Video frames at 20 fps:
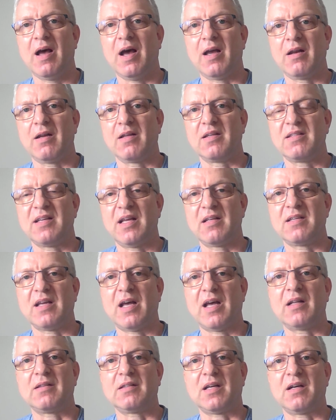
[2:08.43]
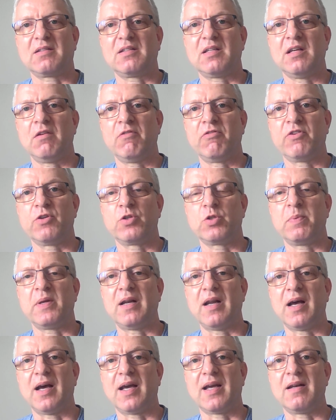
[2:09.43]
eine sehr, sehr attraktive
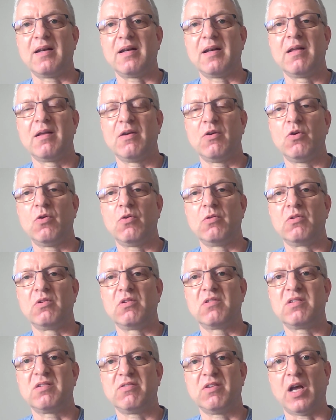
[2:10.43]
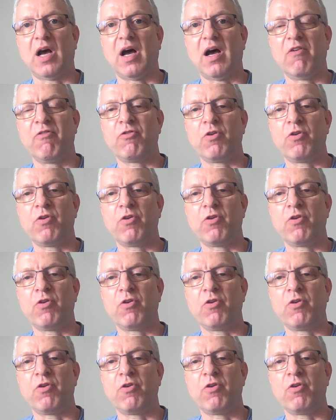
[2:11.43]
Spielerin und ja,